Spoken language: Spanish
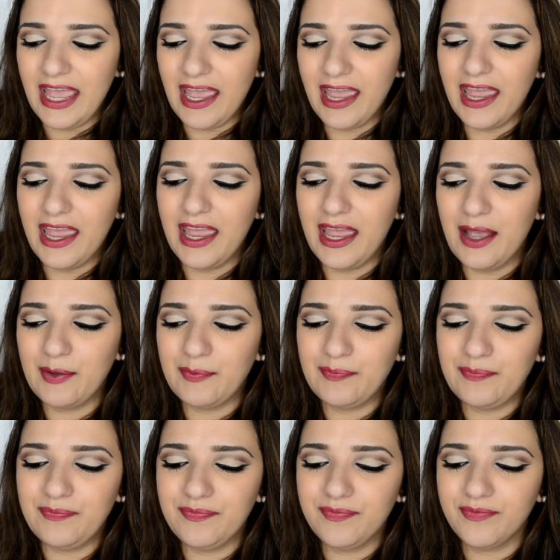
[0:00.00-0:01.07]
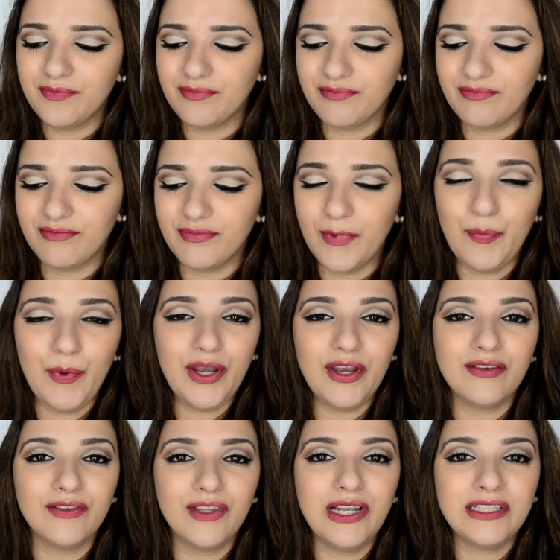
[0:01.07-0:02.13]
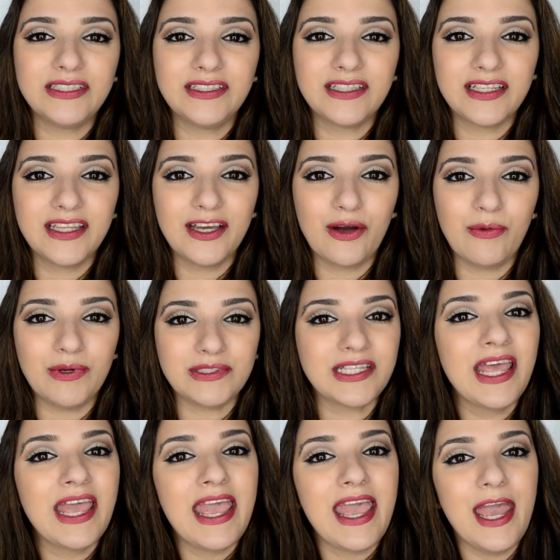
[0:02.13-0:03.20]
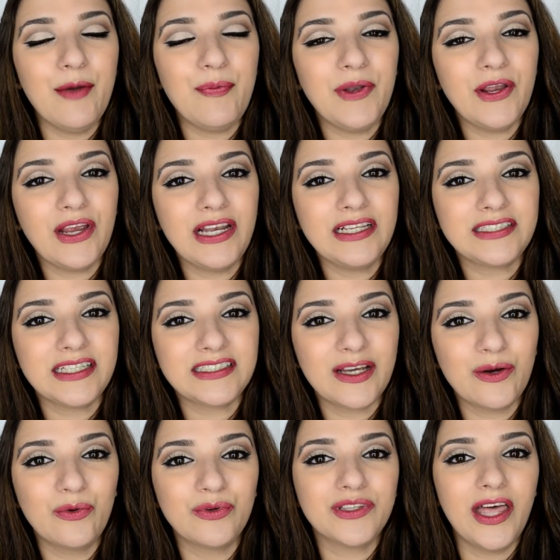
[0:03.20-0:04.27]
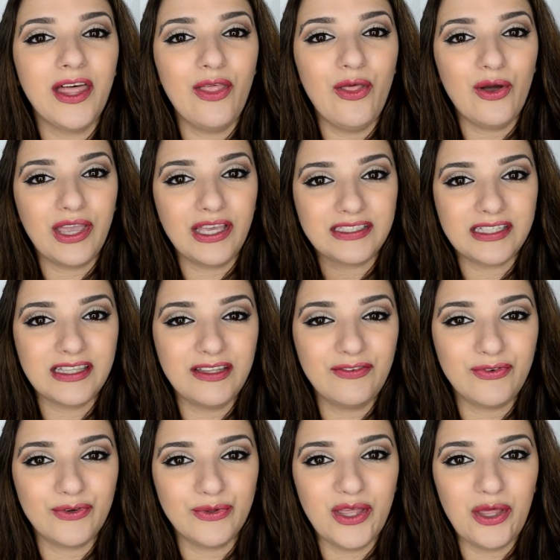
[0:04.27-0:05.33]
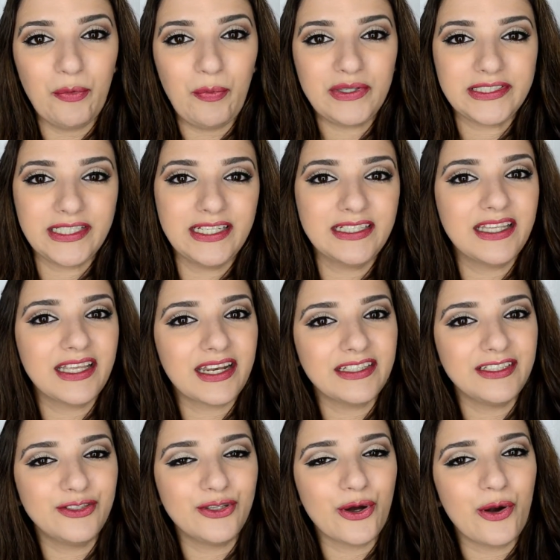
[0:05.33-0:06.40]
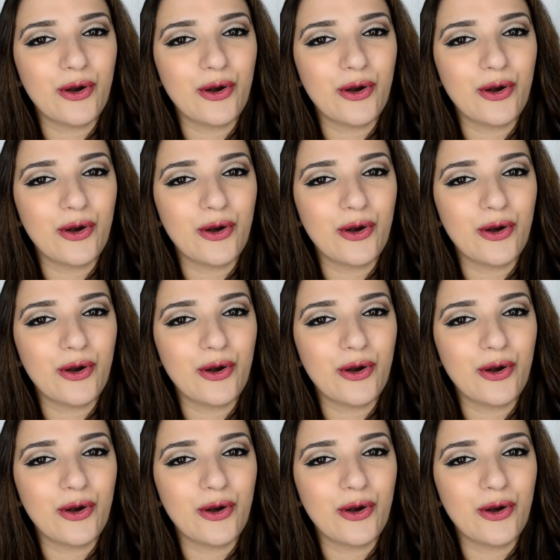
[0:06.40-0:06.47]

Em, bueno, no las entretengo más. Espero que les haya gustado, que hayan disfrutado pasar este ratito